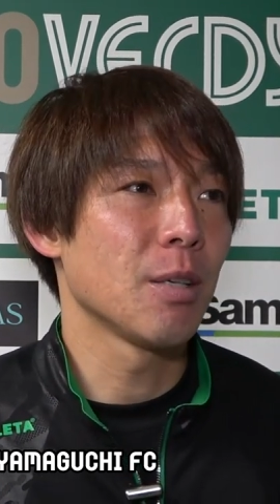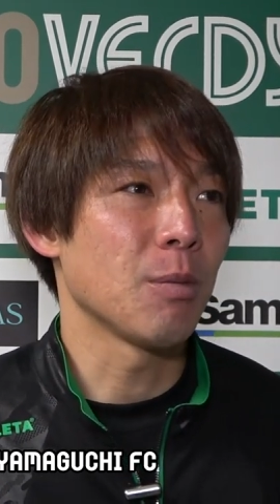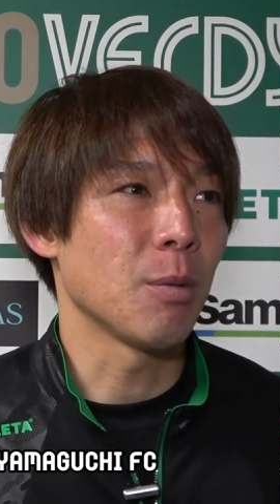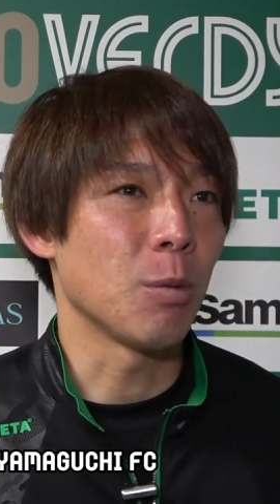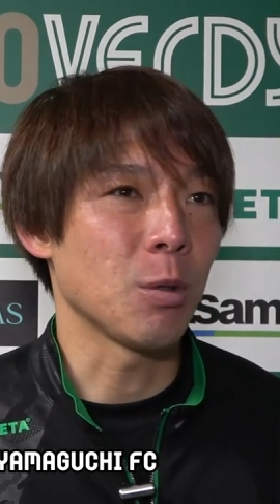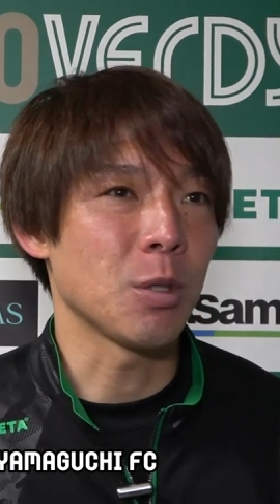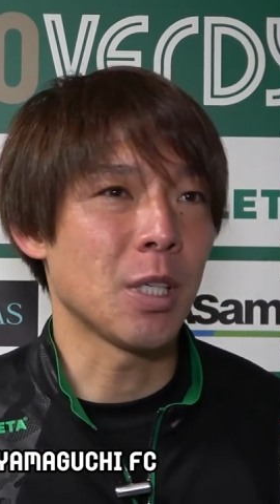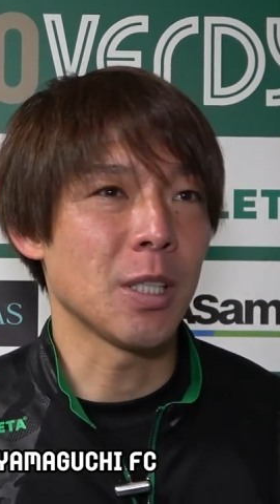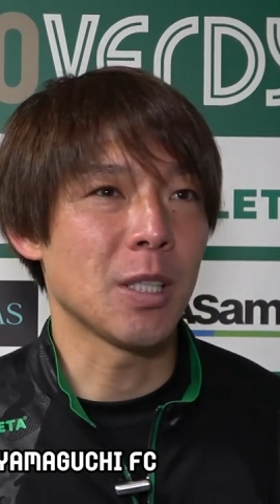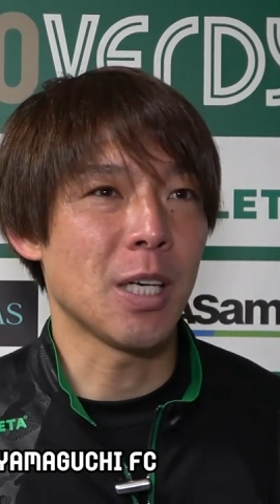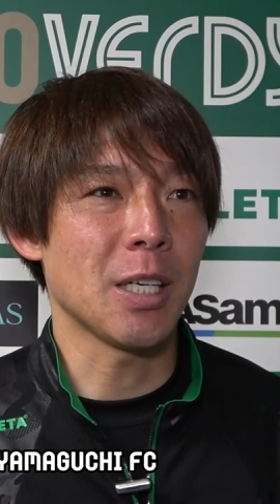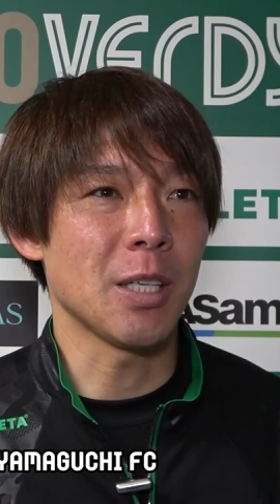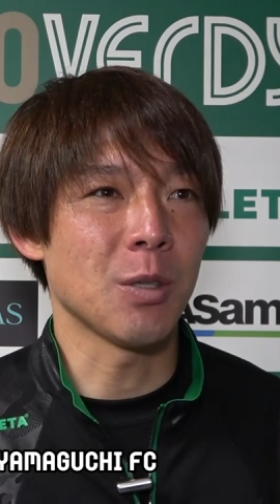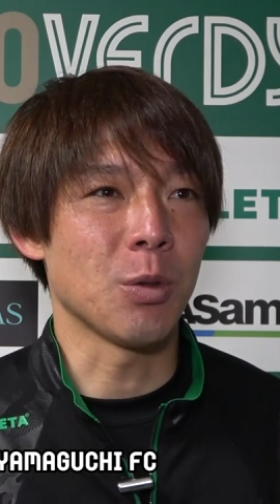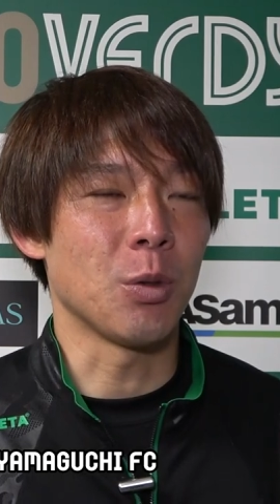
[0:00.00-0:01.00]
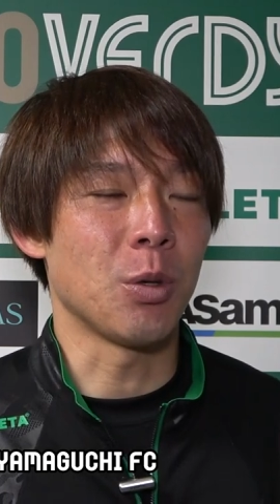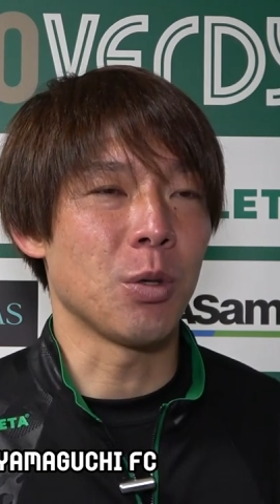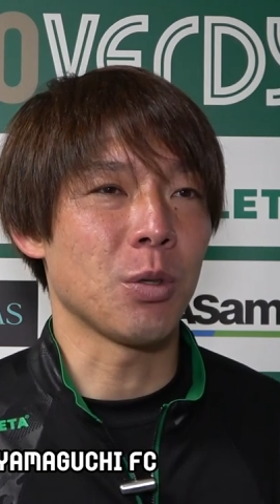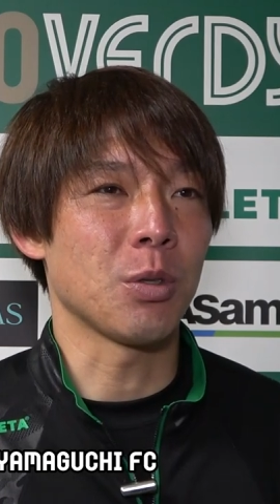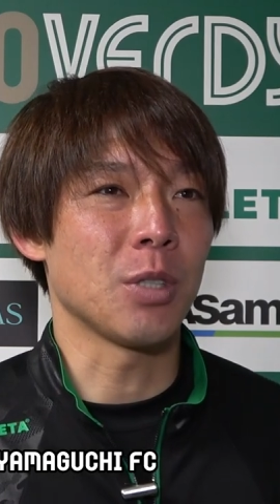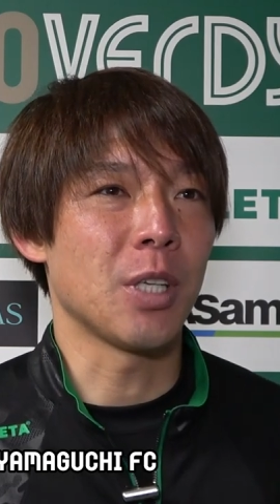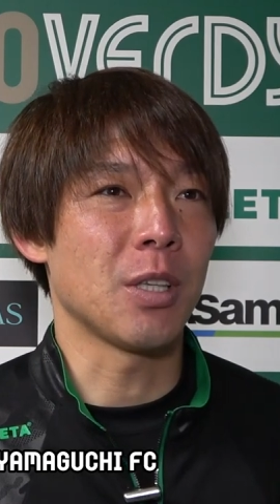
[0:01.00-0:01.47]
まあ、僕だけの能
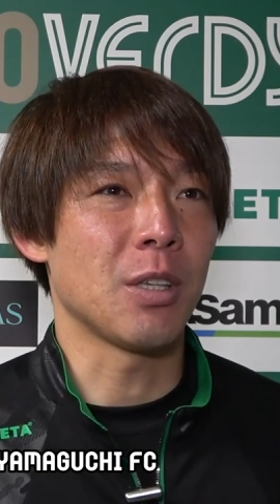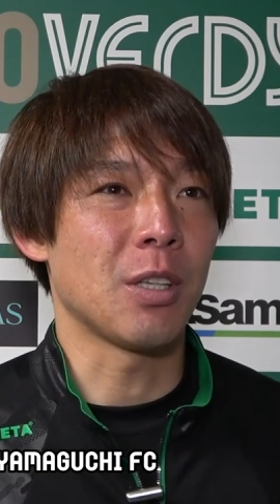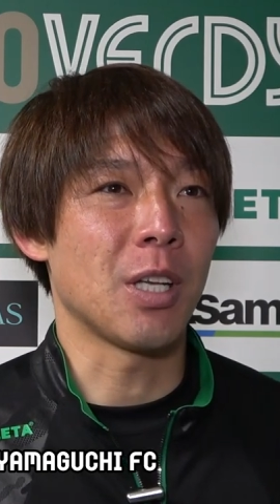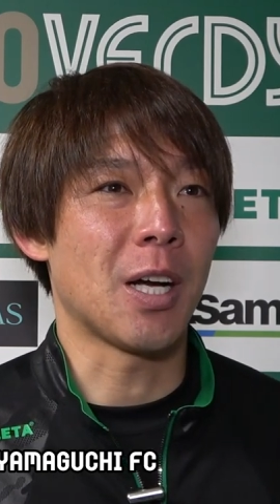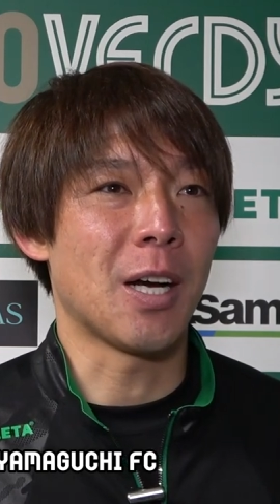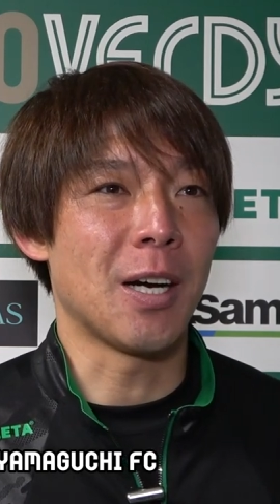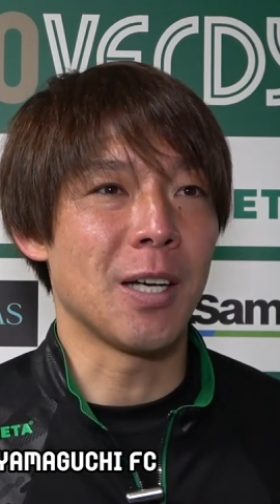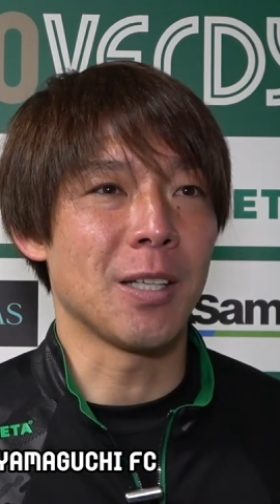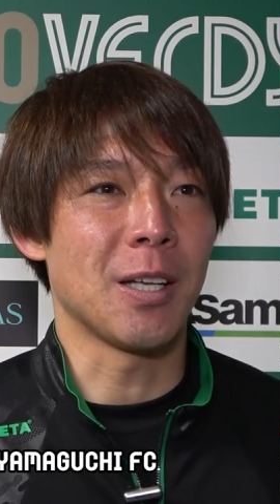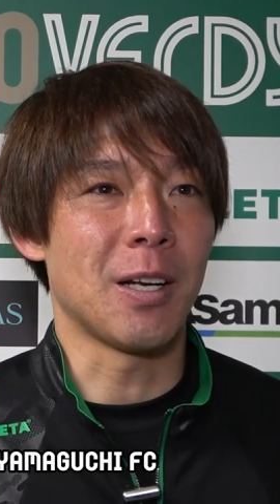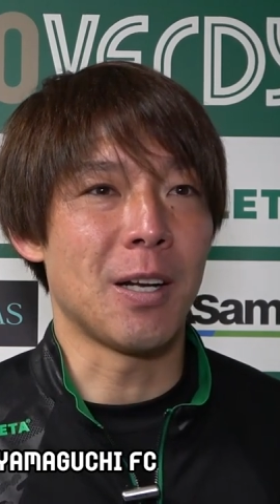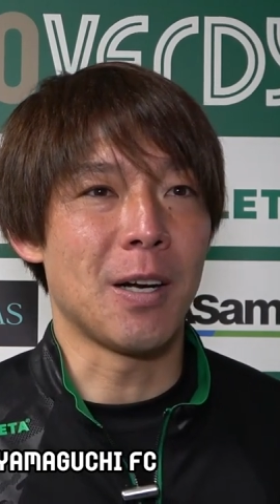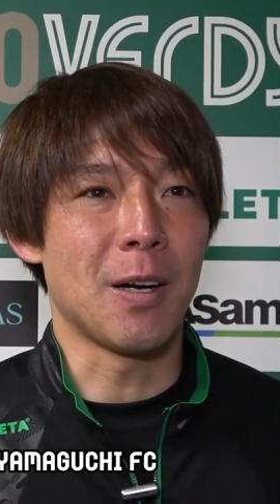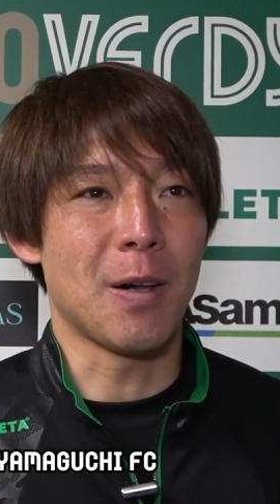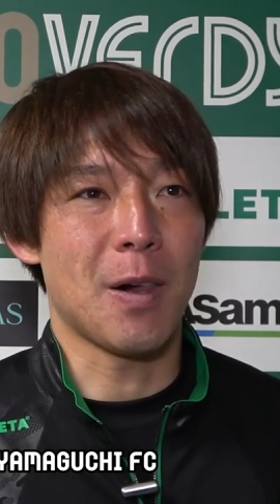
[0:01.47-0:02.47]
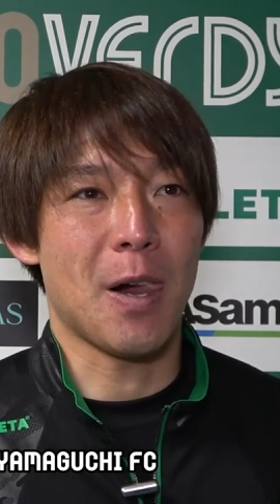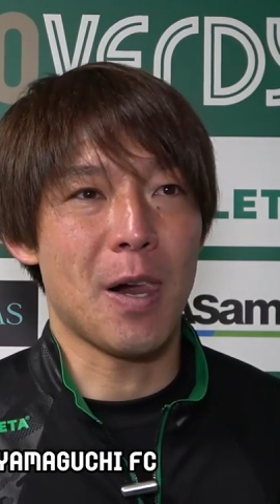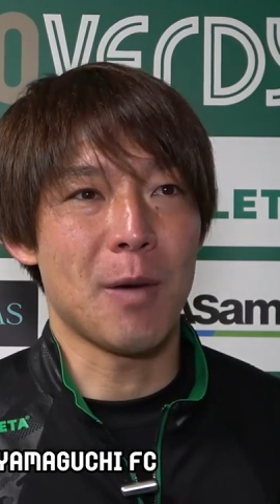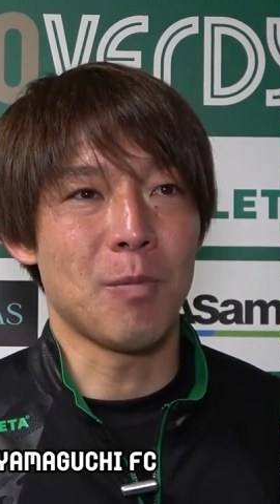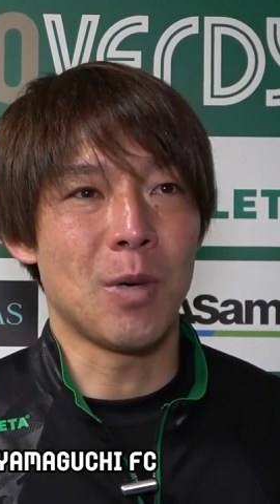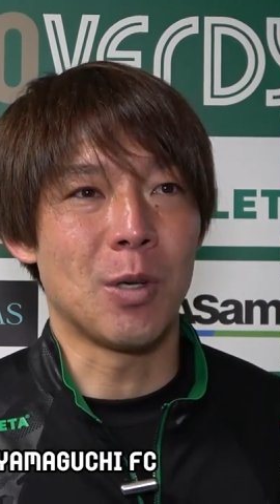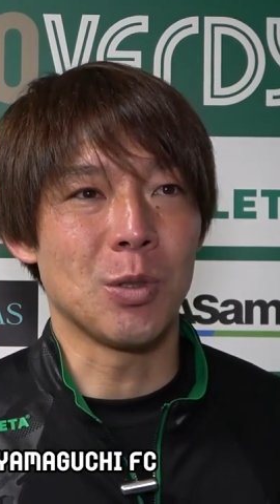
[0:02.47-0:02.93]
力でって考えたら、
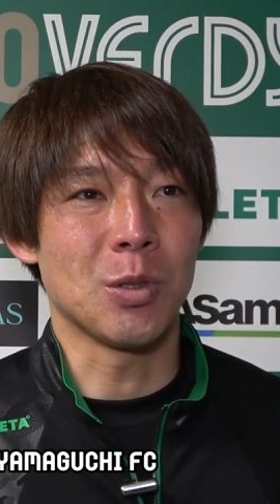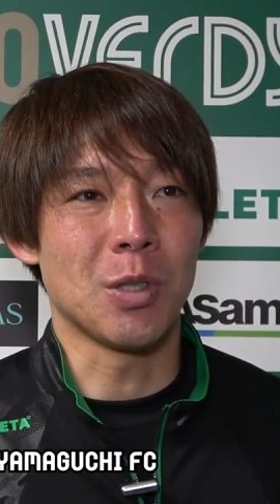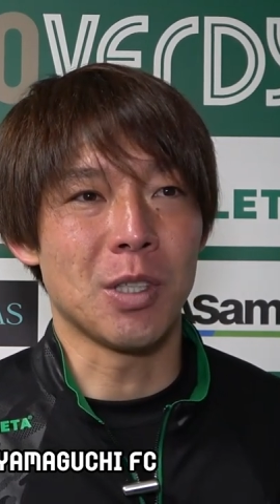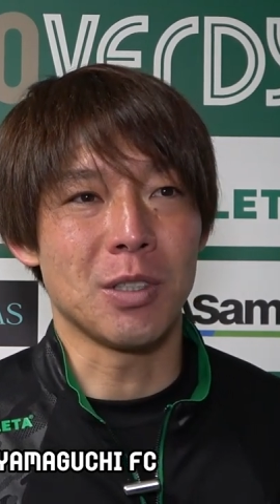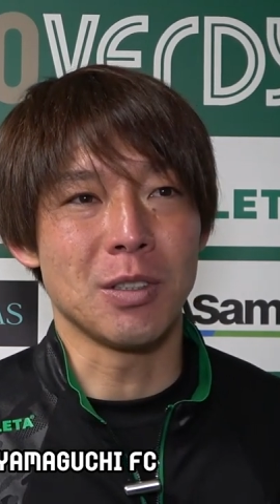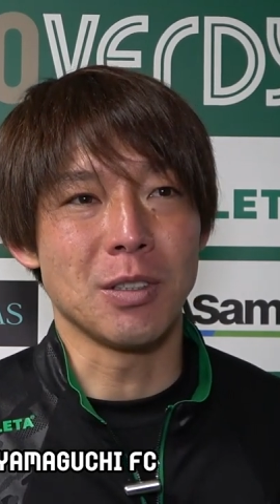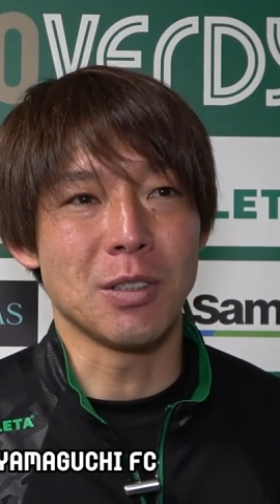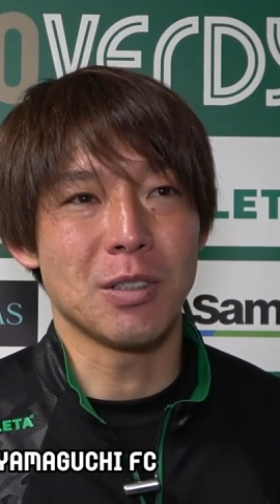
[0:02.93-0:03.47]
まあ、おそらく、